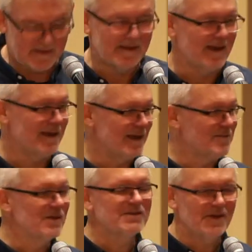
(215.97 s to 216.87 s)
Taka
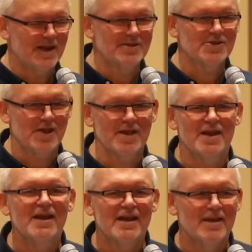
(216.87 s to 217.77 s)
atmosfera dzisiaj
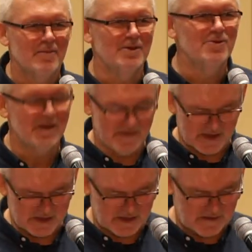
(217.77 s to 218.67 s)
panuje w
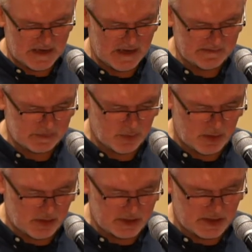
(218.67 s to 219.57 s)
naszej
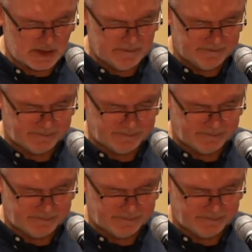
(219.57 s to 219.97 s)
wspólnocie.